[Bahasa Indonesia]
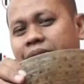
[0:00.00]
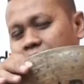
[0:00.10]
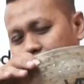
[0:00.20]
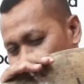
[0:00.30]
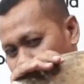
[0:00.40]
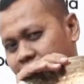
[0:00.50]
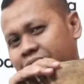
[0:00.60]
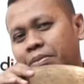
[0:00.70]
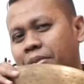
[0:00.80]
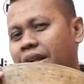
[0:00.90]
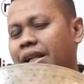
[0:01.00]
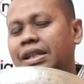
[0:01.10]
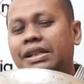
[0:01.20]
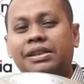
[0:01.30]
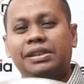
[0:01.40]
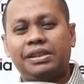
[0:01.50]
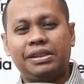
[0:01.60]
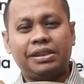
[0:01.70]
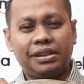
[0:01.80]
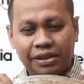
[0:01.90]
dan mungkin simbal
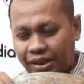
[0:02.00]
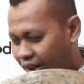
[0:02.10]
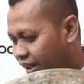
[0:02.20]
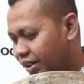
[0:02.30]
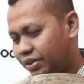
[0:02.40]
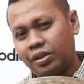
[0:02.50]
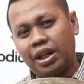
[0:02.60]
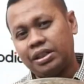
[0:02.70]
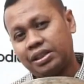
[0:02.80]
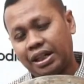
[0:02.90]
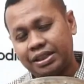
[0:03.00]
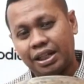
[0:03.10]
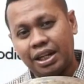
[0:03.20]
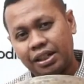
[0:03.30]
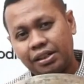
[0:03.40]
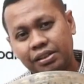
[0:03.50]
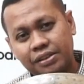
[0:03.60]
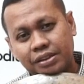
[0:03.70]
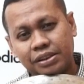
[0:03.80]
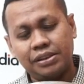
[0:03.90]
ini juga sangat jarang
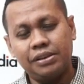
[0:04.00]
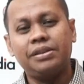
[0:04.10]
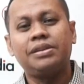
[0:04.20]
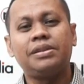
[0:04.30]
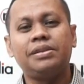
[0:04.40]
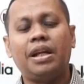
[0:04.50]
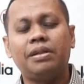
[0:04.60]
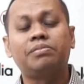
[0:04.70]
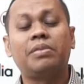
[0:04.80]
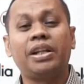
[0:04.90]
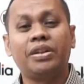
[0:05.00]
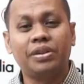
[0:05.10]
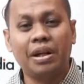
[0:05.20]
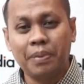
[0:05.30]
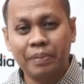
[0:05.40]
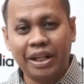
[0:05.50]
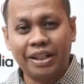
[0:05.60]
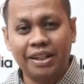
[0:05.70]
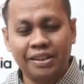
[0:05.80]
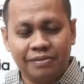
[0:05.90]
dan banyak juga peminatnya